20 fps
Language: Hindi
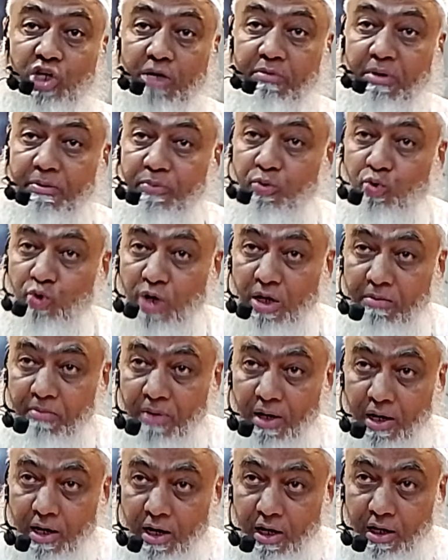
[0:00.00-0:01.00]
दर्जे भी
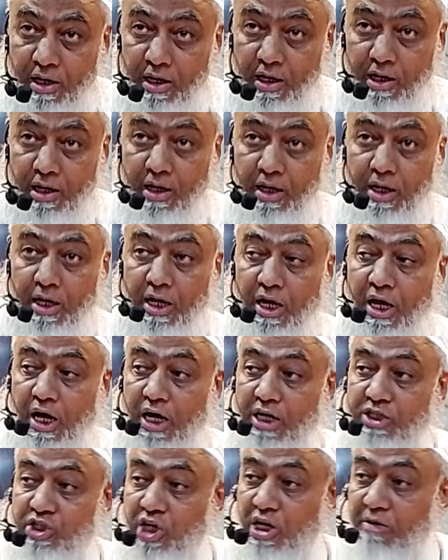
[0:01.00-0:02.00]
पूरे मिल रहे
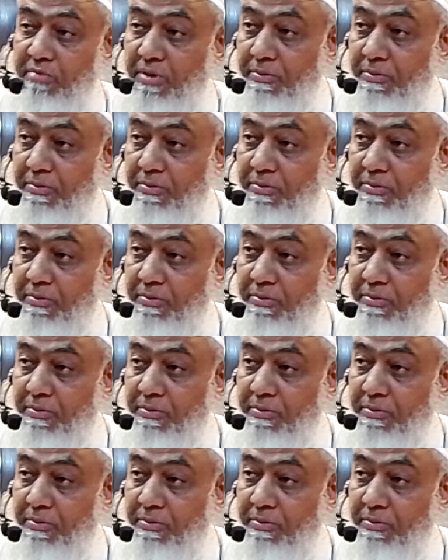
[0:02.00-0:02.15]
हैं